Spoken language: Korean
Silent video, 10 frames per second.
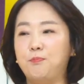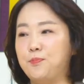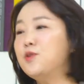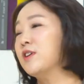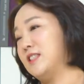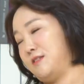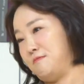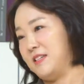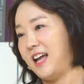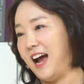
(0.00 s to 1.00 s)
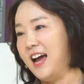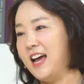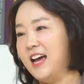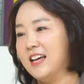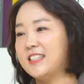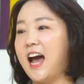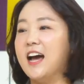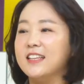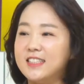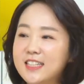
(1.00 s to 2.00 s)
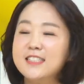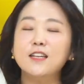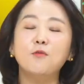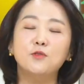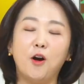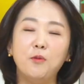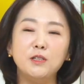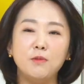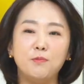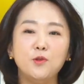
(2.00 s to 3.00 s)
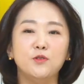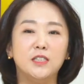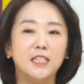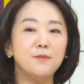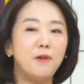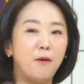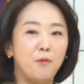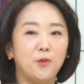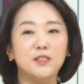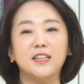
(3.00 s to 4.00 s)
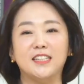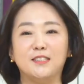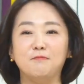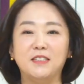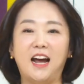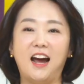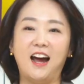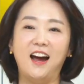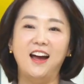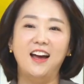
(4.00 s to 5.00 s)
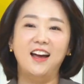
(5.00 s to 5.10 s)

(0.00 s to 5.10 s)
비웠습니다. 자, 직접 우리 어머님이 비운 집 한번 보시겠습니다.